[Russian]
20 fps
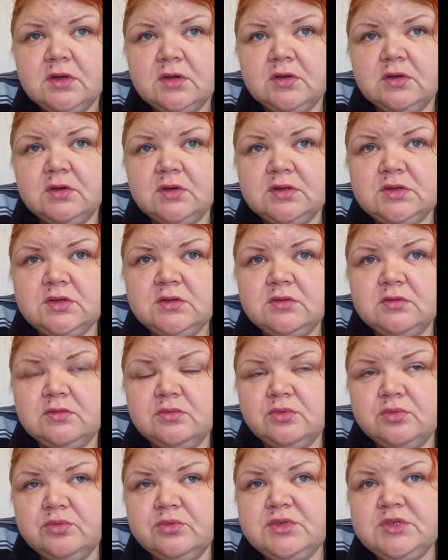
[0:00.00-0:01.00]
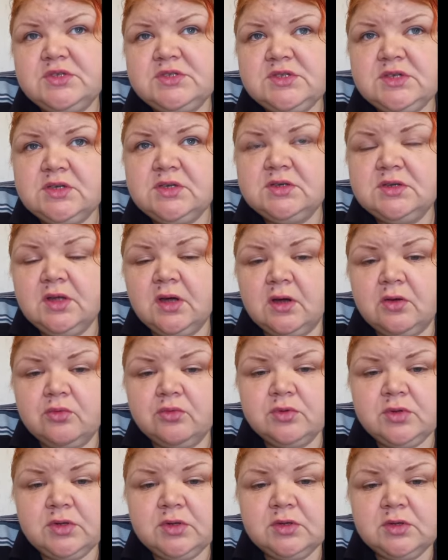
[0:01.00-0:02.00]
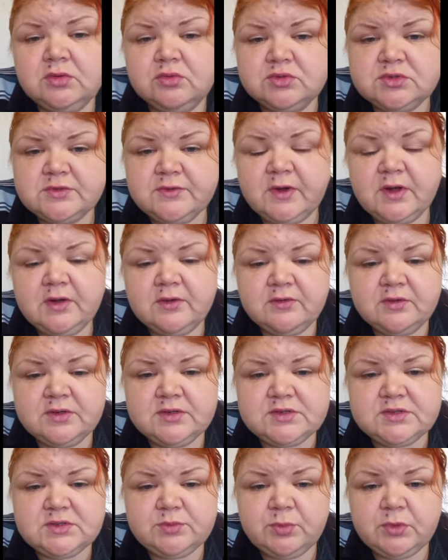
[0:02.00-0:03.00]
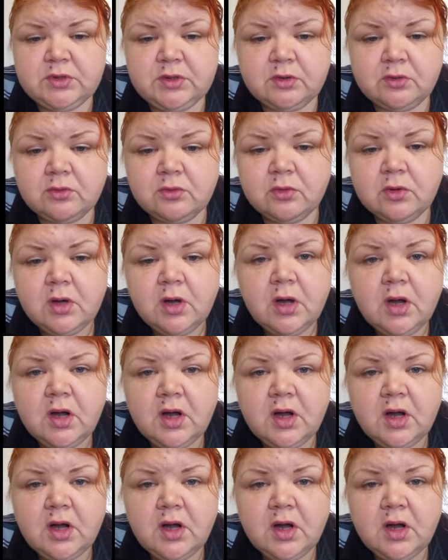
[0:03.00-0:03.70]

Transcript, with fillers: Это у детей, да, у них усваивается молоко.